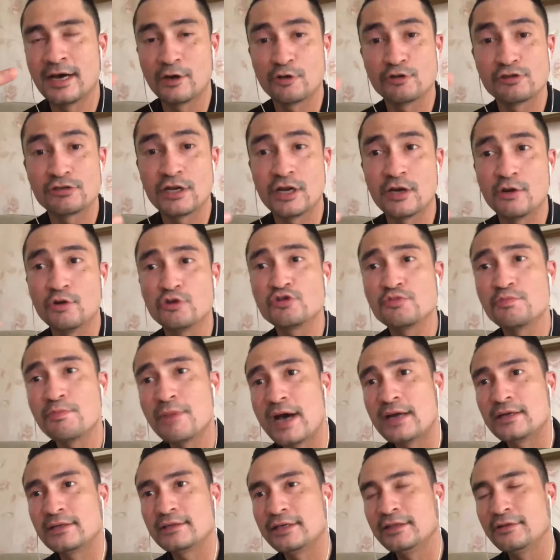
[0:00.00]
harus selalu
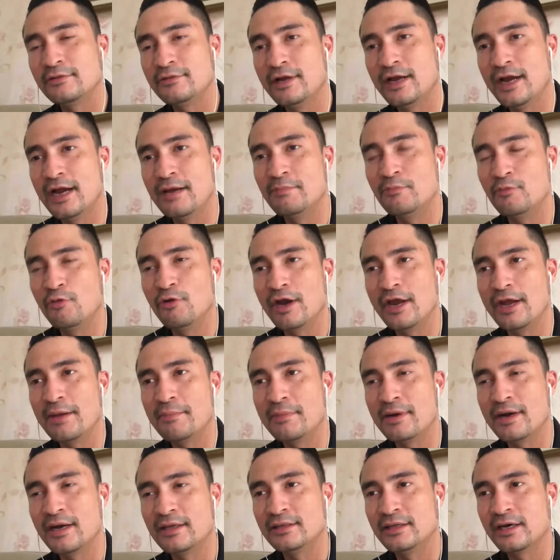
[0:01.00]
smart itu dalam
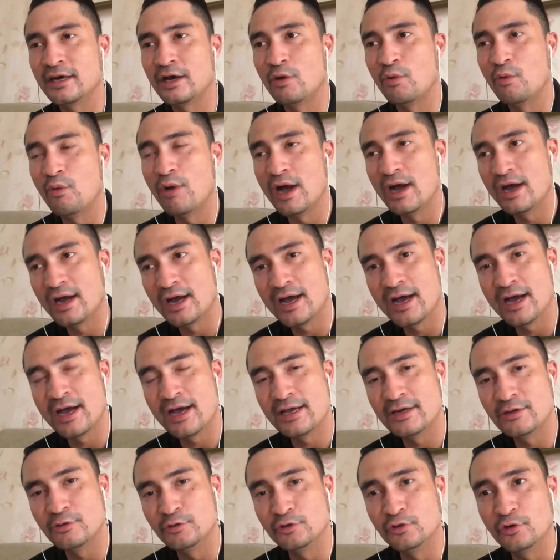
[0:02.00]
mulai menata
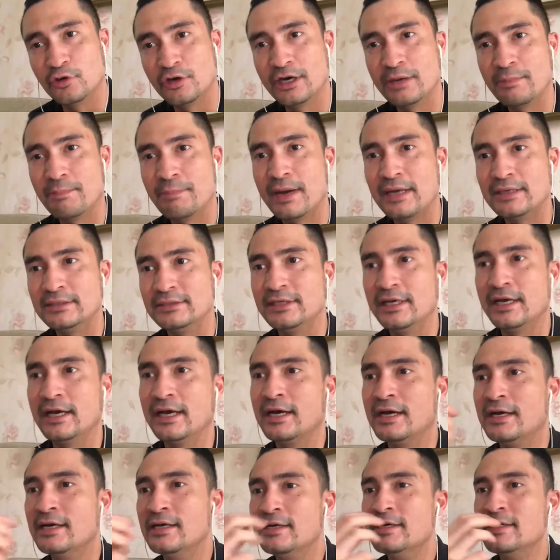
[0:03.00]
keuangan untuk
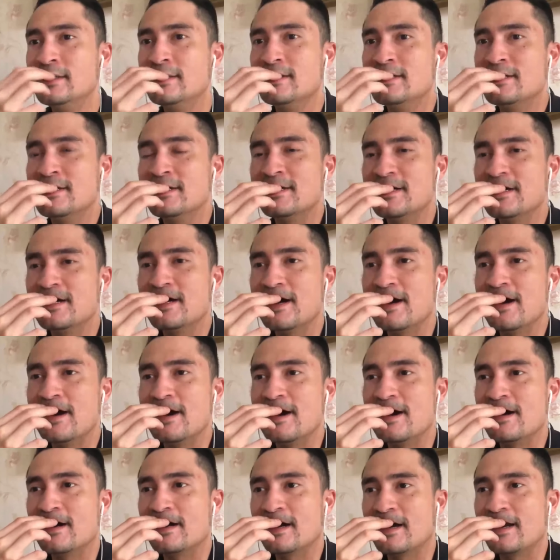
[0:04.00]
kedepannya
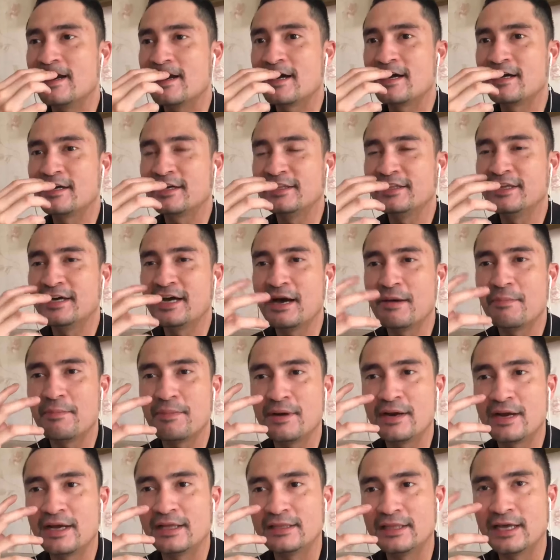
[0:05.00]
Uh, karena kan kita
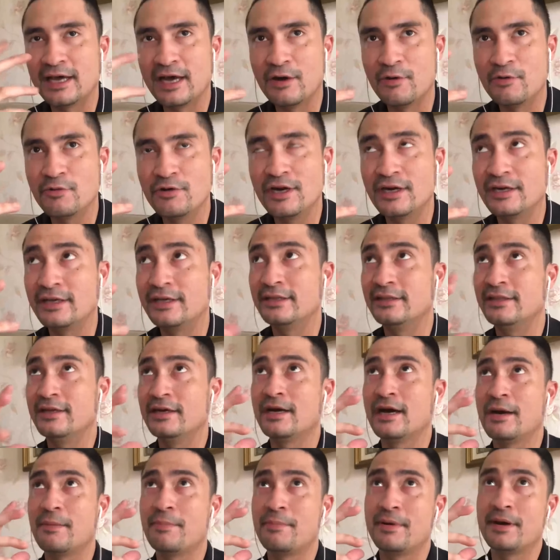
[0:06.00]
nggak pernah tahu dan
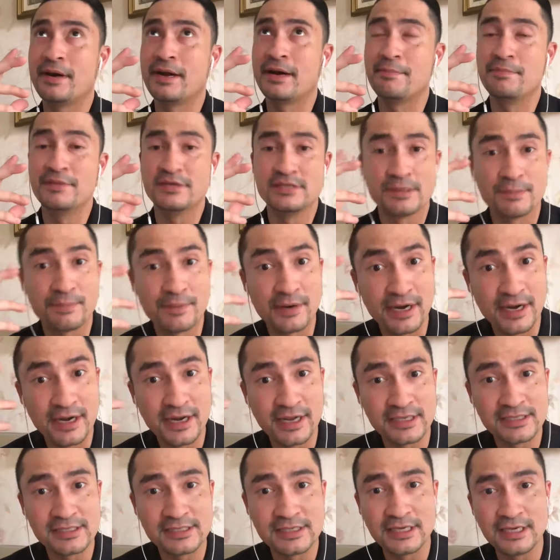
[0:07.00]
kita nggak pernah bisa
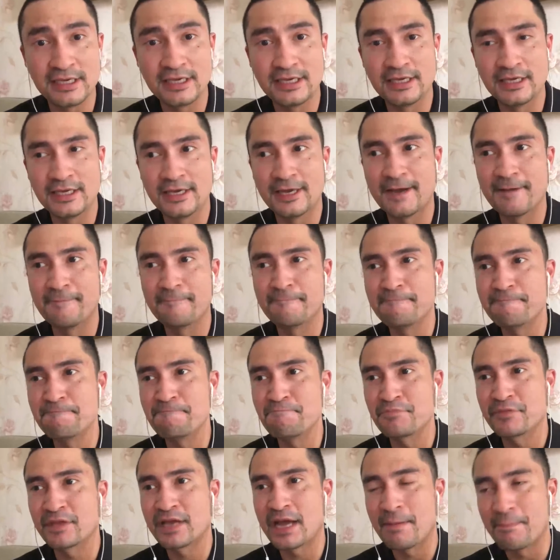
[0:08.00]
prediksi
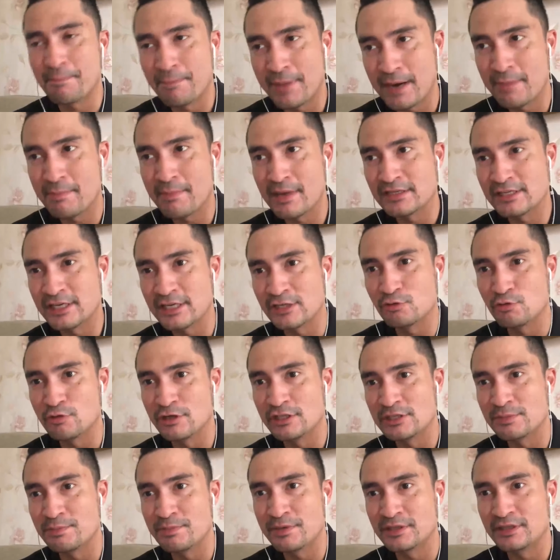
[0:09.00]
um, kapan masa
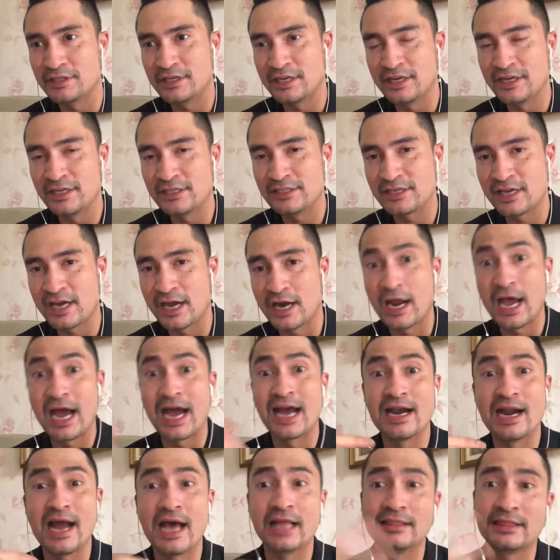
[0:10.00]
sulit seperti ini
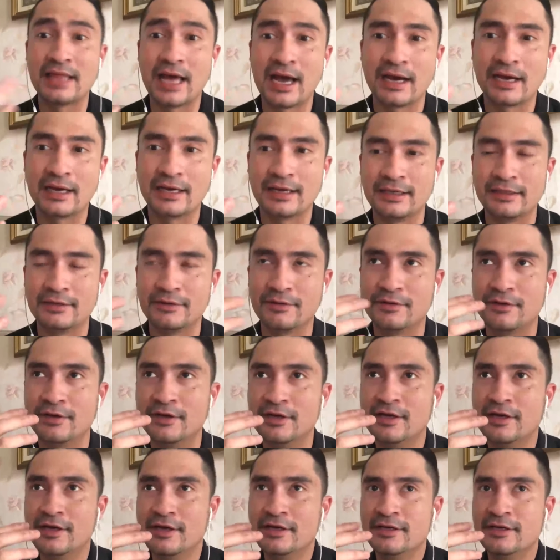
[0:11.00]
sekarang akan datang gitu loh.